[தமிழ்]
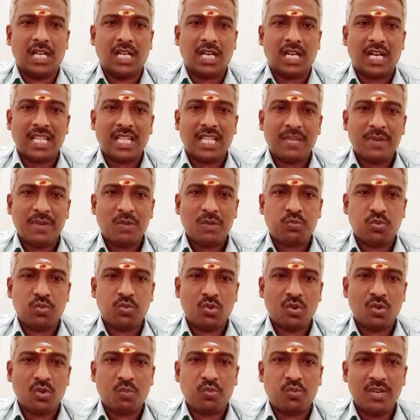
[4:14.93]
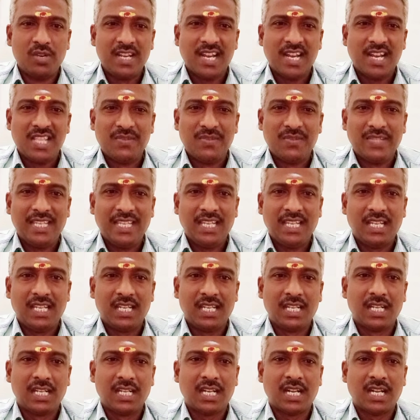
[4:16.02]
அதே மாதிரி பூர்வ புண்ணியாதிபதி
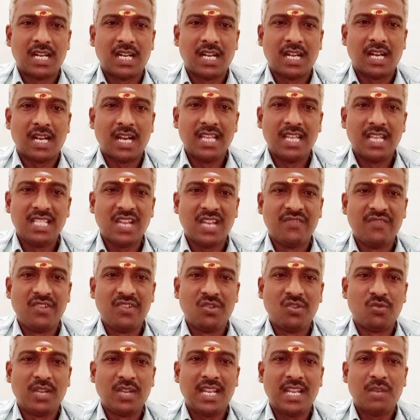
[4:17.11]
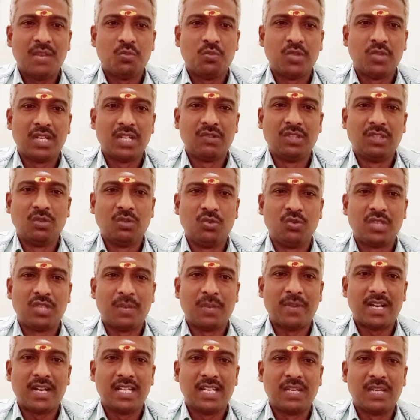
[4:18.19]
ஐந்தாம் வீட்டுக்குடைய புதன் வந்து
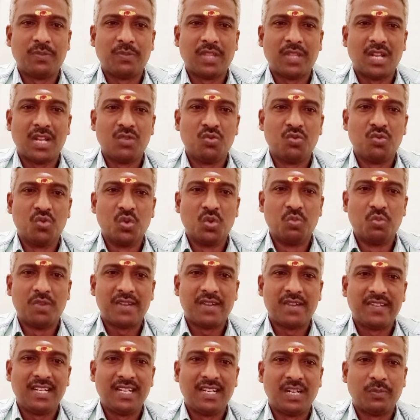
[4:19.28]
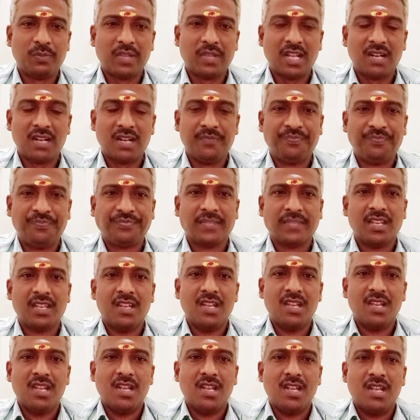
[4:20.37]
உச்சமாக இருப்பதாலும் குரு பார்வையில் இருப்பதாலும்
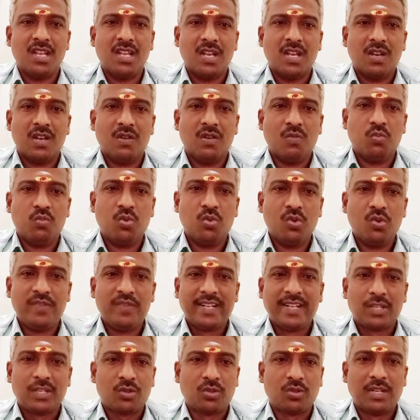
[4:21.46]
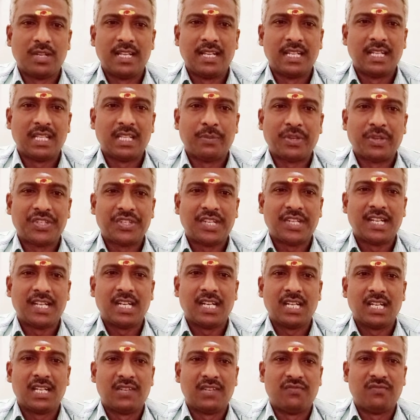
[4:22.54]
பூர்வீக சொத்தில் இருந்த பிரச்சனைகள்
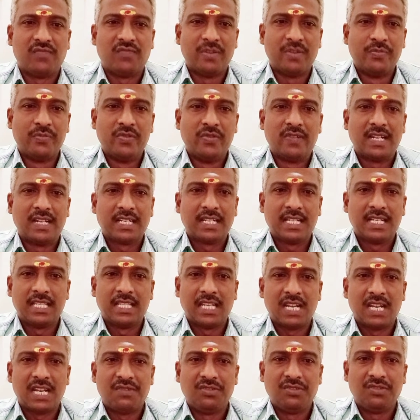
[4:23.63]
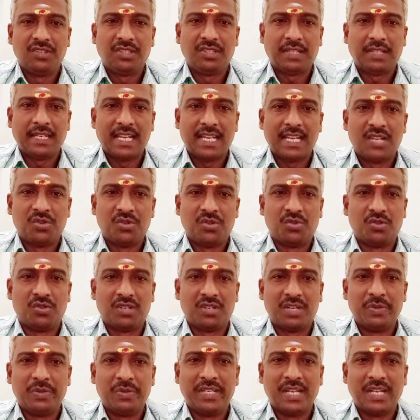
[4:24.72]
வம்பு வழக்கு இதெல்லாம் வந்து சரியாயிரும்
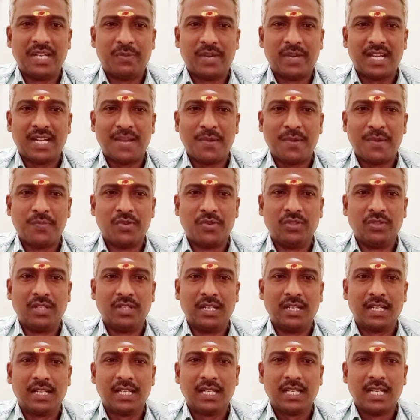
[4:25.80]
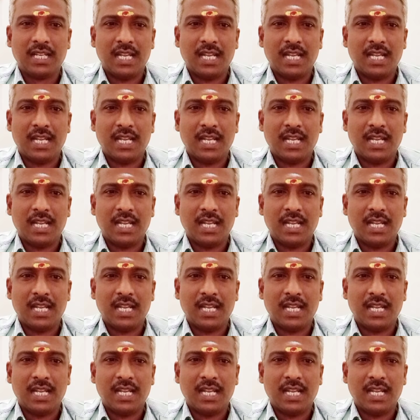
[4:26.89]
அப்படிங்கிற மாதிரி அமைப்பு வந்து இருக்குது